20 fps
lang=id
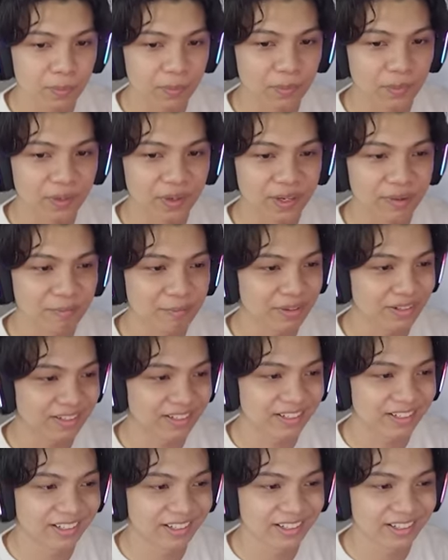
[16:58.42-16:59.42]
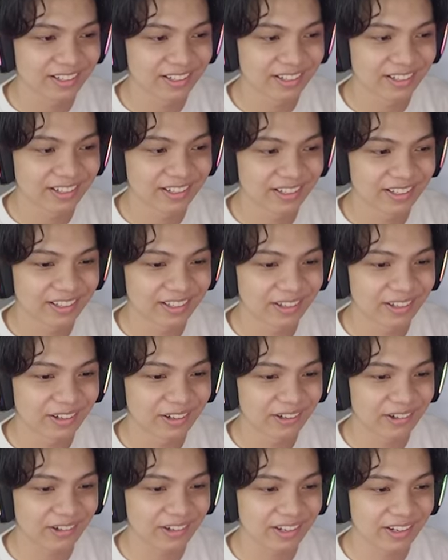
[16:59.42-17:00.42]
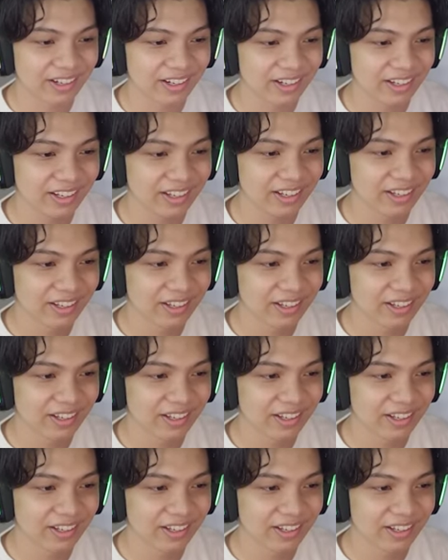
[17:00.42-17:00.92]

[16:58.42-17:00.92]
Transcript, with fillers: Wow oh, epic nih. Oke. Okay.